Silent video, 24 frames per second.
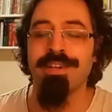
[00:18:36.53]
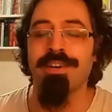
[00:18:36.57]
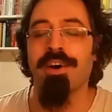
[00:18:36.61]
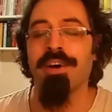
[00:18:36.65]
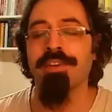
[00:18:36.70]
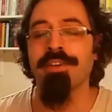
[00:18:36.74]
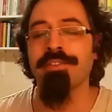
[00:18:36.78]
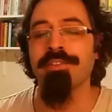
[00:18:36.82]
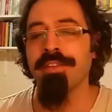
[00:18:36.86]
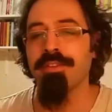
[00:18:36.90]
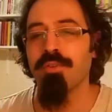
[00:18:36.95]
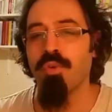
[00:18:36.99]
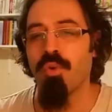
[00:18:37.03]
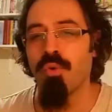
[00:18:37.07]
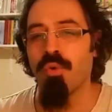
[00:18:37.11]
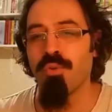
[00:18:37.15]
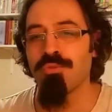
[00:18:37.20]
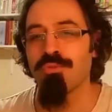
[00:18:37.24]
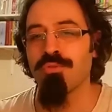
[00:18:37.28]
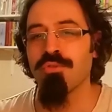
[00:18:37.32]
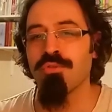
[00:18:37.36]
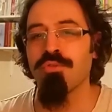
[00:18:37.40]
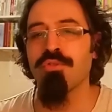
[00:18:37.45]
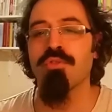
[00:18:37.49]
Analı
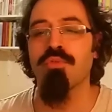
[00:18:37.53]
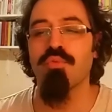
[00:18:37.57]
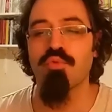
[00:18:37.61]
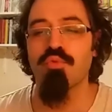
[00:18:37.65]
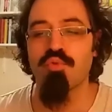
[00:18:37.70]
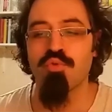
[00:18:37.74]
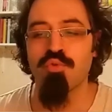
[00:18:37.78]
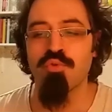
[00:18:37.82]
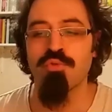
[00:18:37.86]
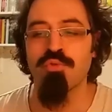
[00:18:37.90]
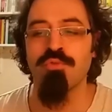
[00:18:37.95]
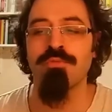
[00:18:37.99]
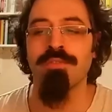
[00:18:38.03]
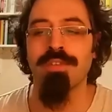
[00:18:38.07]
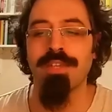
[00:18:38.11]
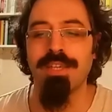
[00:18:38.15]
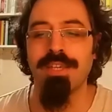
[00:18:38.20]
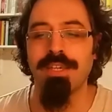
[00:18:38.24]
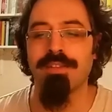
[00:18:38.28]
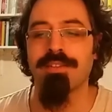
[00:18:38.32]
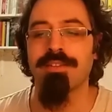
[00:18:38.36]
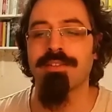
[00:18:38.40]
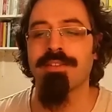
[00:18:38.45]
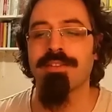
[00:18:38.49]
oğlu uzun
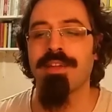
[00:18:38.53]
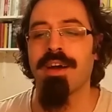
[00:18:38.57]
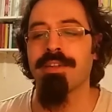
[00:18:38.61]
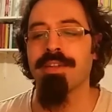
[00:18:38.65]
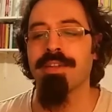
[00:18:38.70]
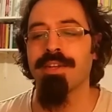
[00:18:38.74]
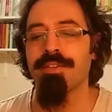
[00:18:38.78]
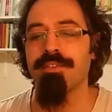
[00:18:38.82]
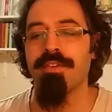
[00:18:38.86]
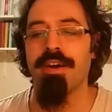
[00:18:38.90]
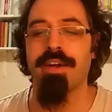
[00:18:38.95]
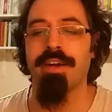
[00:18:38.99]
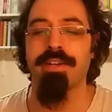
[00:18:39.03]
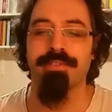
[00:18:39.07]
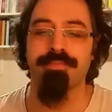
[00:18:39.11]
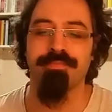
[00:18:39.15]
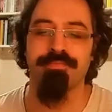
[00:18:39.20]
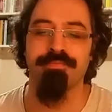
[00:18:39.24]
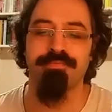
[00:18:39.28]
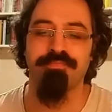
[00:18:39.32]
iktidarları var.